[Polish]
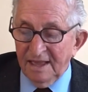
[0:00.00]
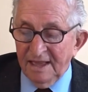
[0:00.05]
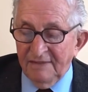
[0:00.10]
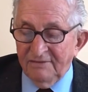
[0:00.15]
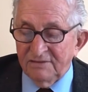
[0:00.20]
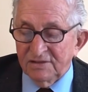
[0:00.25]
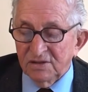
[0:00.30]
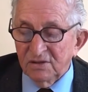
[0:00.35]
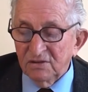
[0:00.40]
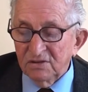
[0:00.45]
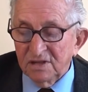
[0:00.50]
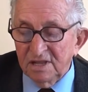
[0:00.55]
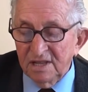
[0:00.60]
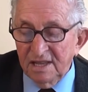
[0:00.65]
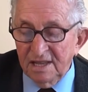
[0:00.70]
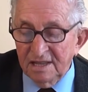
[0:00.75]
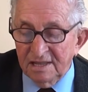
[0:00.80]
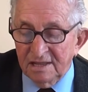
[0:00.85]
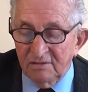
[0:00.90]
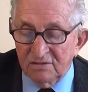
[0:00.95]
I wśród
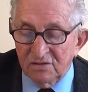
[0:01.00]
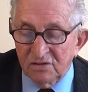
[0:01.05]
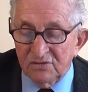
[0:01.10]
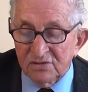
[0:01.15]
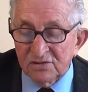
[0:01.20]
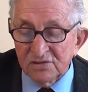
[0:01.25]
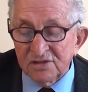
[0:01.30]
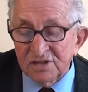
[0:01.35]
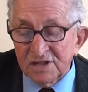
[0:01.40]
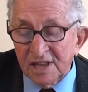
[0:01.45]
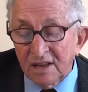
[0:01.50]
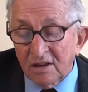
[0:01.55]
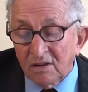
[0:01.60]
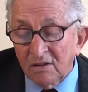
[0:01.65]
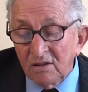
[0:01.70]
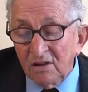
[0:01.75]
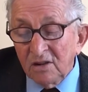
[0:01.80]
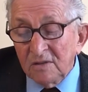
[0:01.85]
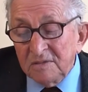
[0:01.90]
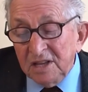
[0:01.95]
tej, wśród tej
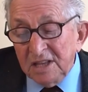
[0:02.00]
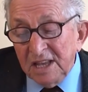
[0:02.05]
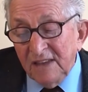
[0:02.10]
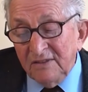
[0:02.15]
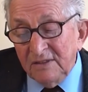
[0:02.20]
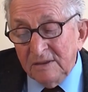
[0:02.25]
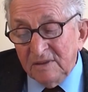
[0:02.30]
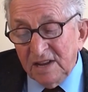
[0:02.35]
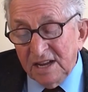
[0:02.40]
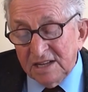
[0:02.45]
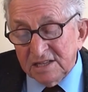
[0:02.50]
kolumny nie wiem